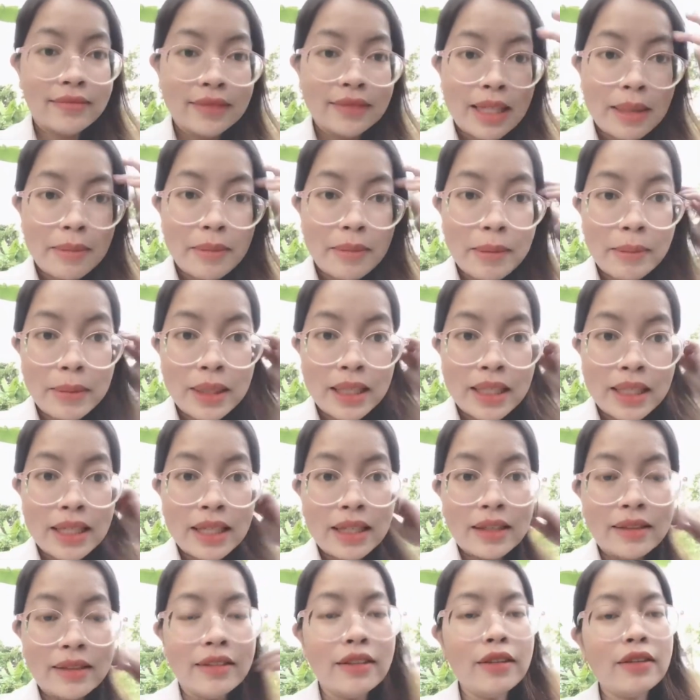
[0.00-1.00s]
khi mà
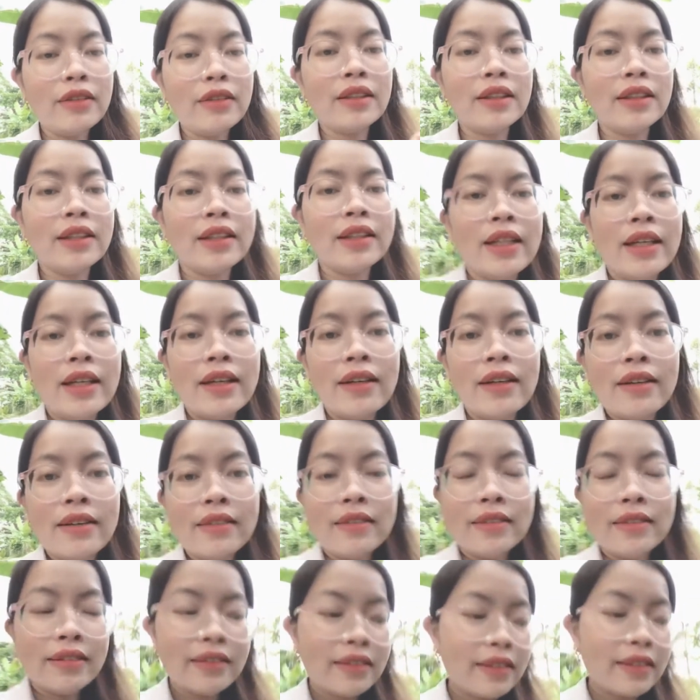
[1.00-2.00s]
mình lướt
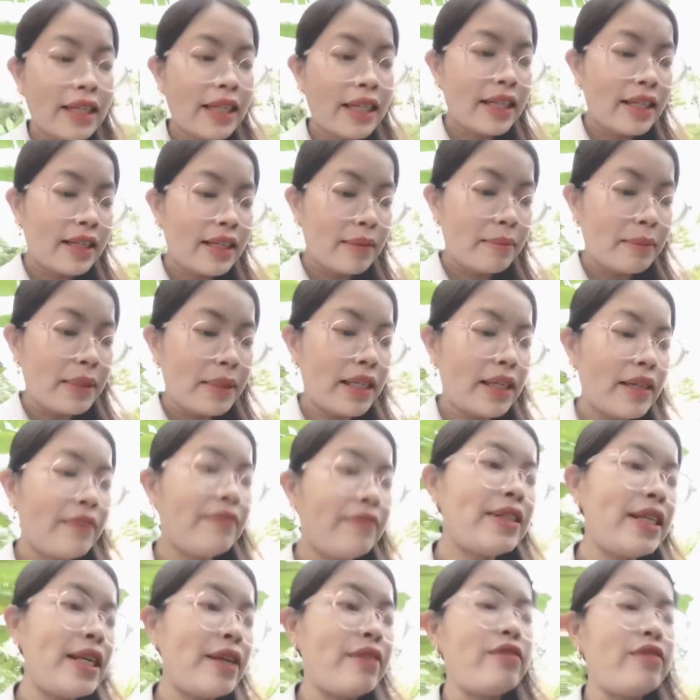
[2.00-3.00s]
lướt cái ờ, mấy cái
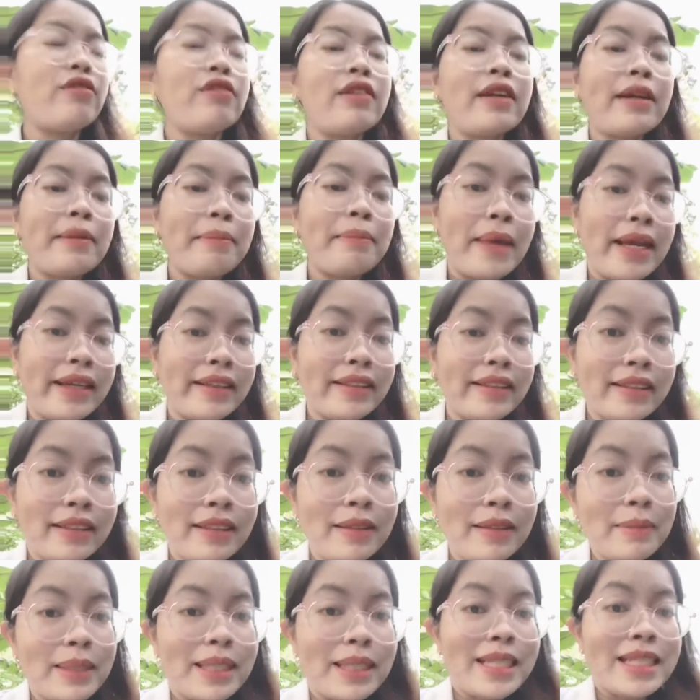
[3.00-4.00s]
video của các bạn á
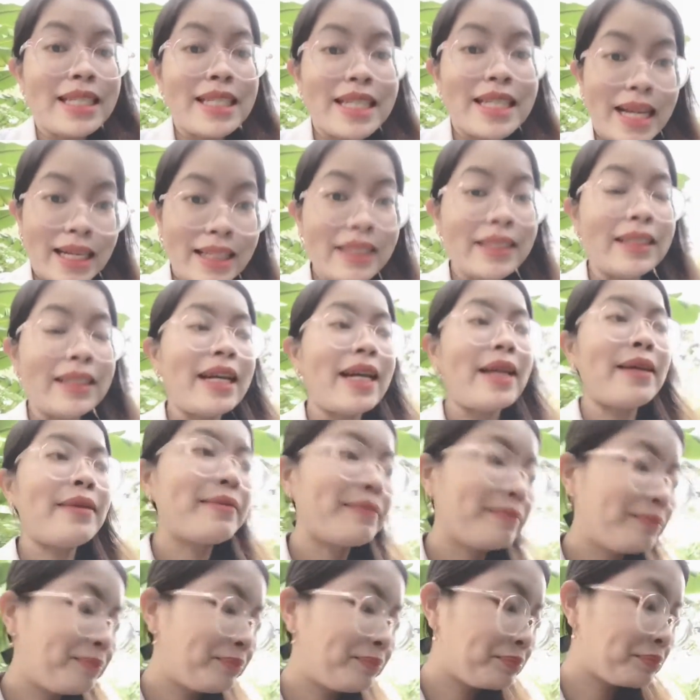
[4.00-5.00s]
thì mình sẽ trả lời ngay
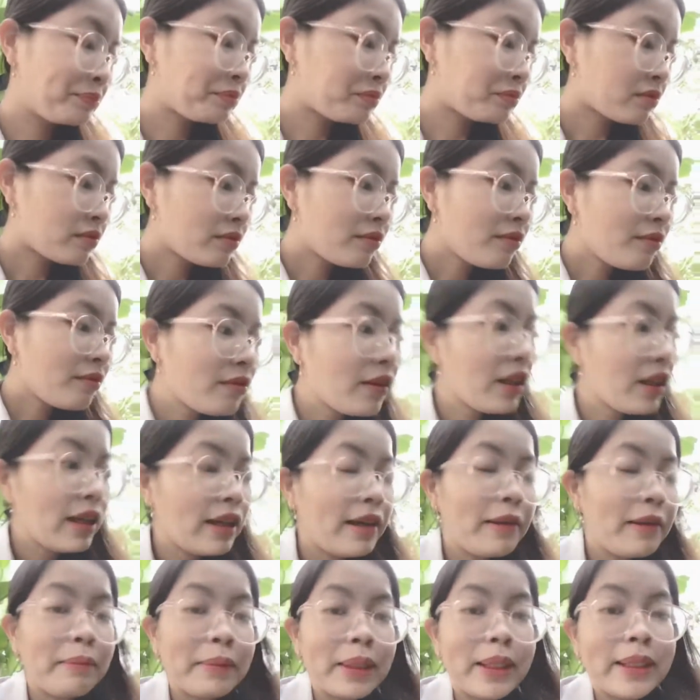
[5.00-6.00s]

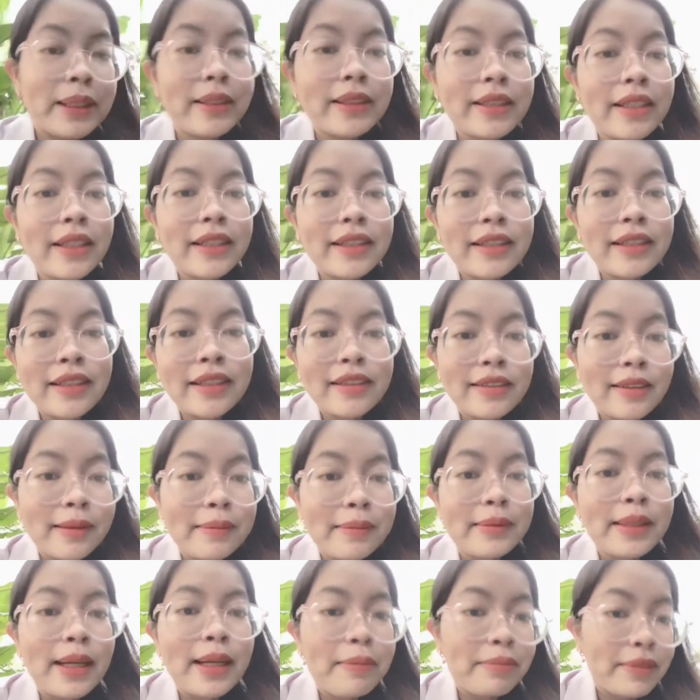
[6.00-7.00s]
mình chơi
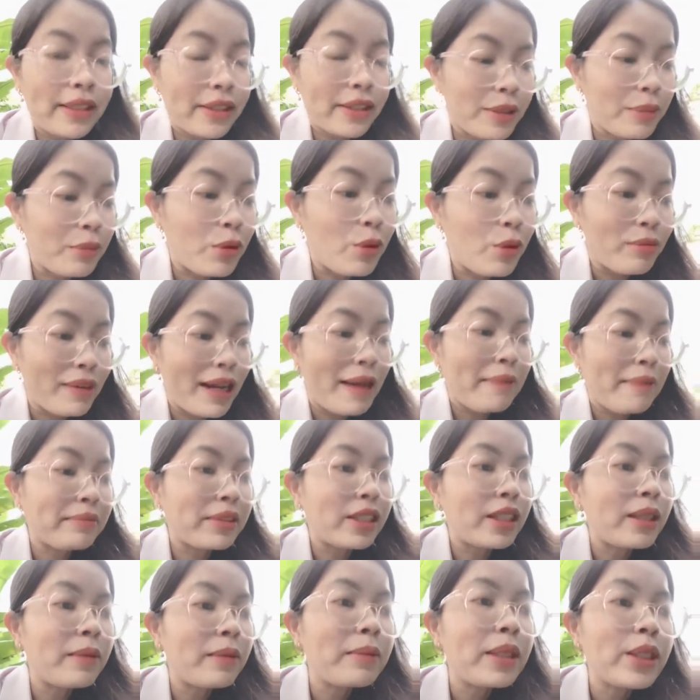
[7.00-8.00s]
tớp tớp này được một
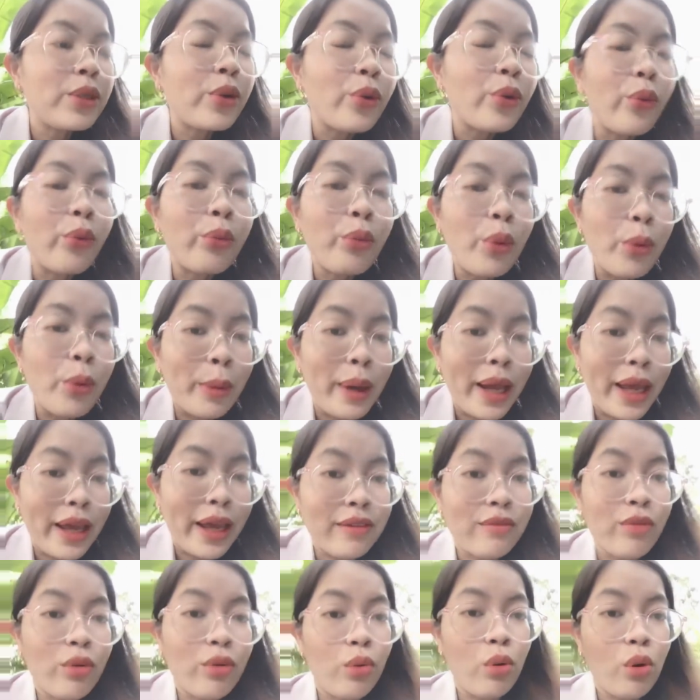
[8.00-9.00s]
năm rồi đó mới đủ
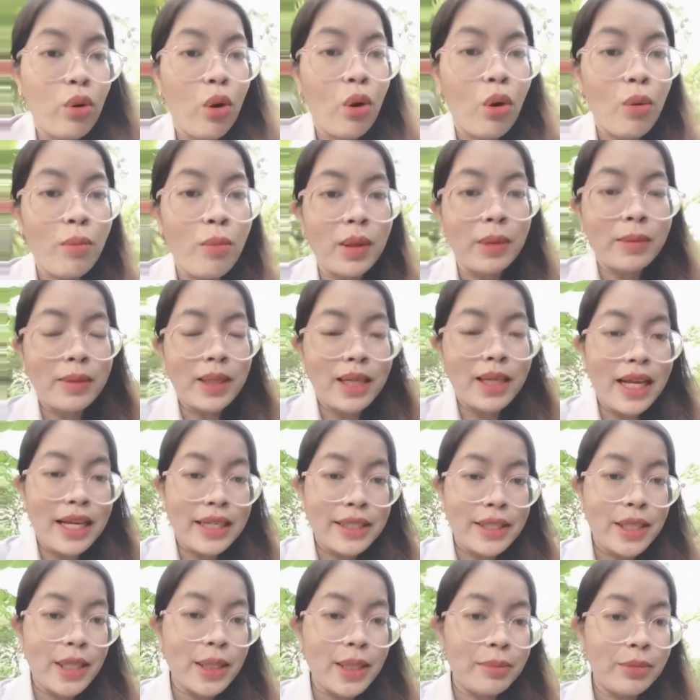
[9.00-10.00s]
1.000 follow mình mới
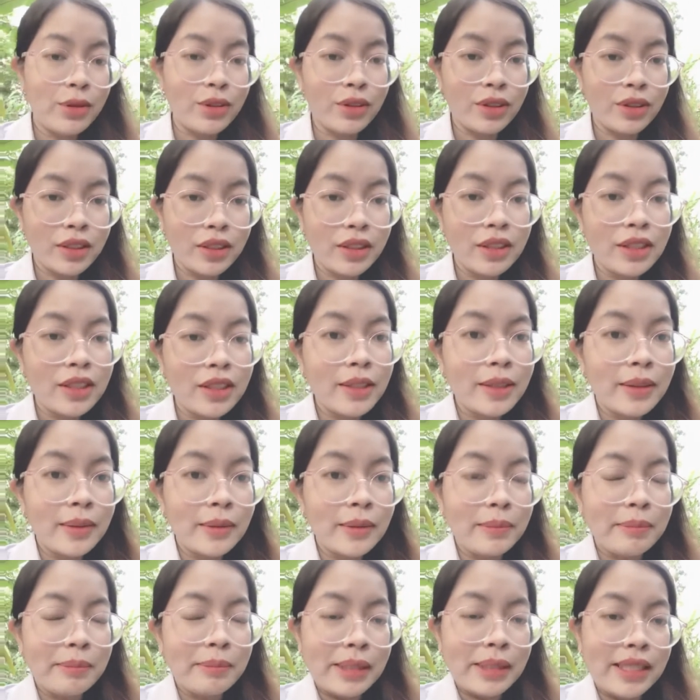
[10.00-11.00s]
livestream được á
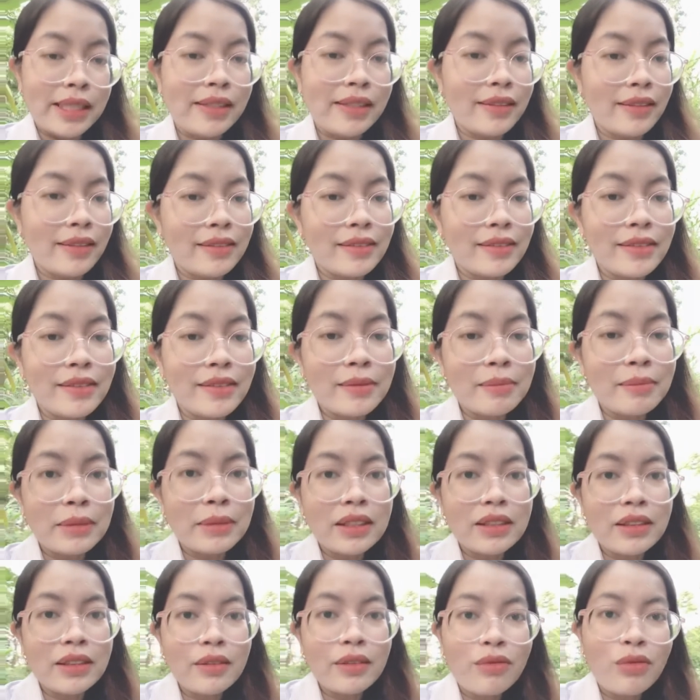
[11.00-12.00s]
bị gì
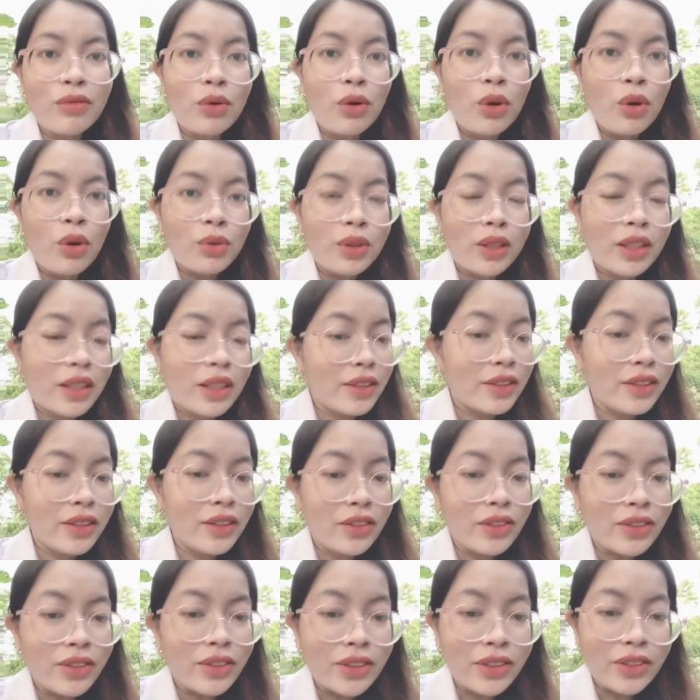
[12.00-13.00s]
mình follow rất là
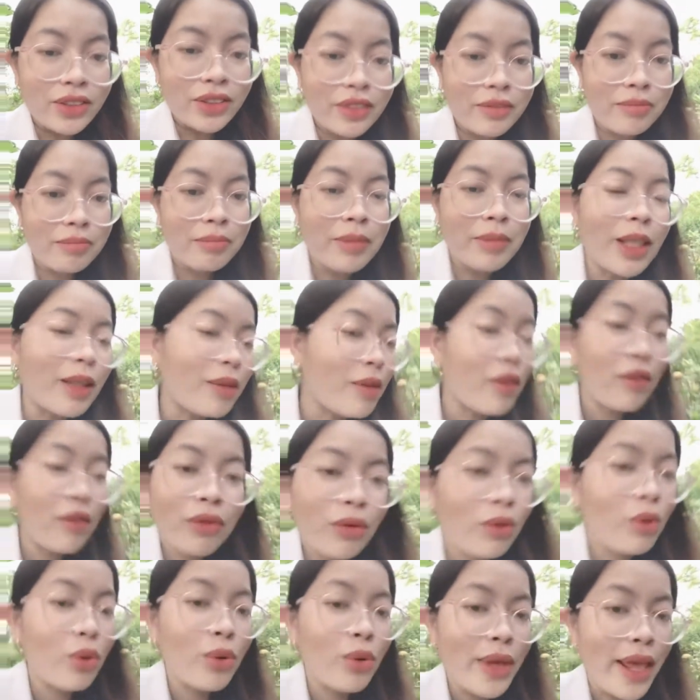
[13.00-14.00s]
chất lượng mình không
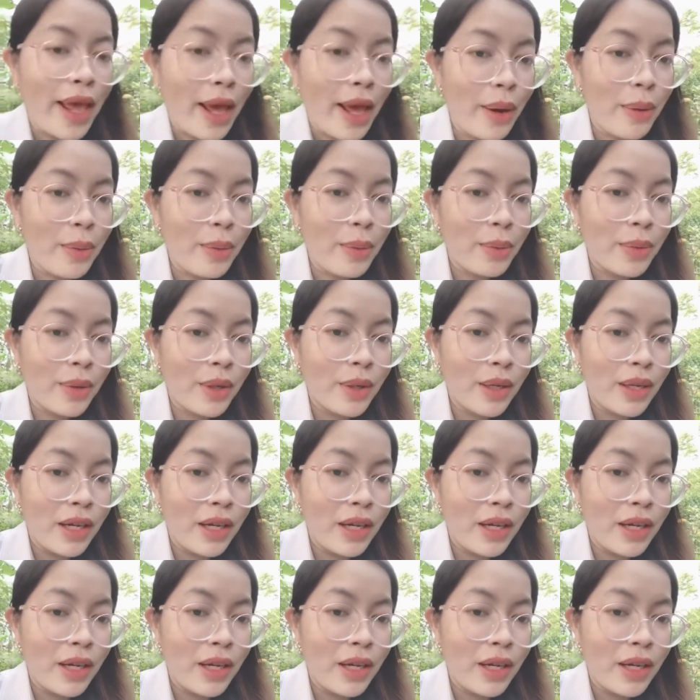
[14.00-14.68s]
có follow dạo